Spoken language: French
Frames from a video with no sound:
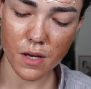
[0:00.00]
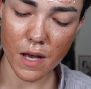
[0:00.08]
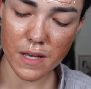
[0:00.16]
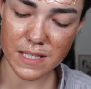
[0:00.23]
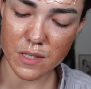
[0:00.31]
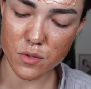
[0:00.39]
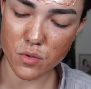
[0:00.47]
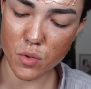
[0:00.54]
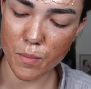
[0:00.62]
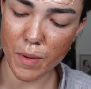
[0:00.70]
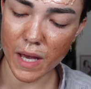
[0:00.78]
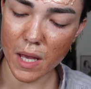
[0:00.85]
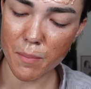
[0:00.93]
Ah, c'est
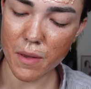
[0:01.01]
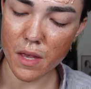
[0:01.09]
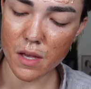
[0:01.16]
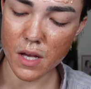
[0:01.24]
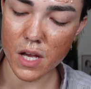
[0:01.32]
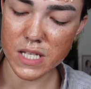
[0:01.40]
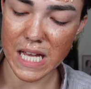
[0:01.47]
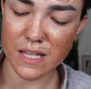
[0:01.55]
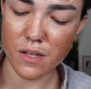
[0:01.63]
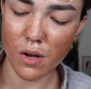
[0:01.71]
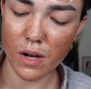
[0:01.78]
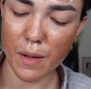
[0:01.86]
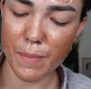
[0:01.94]
super épais. Ah,
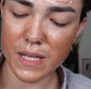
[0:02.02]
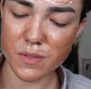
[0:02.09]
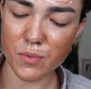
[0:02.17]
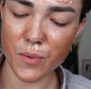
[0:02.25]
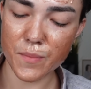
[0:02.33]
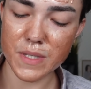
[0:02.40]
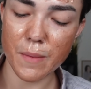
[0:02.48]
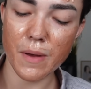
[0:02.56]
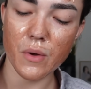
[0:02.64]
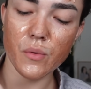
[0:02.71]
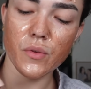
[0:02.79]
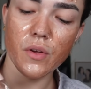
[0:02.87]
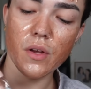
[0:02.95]
j'adore les patchs comme ça par contre.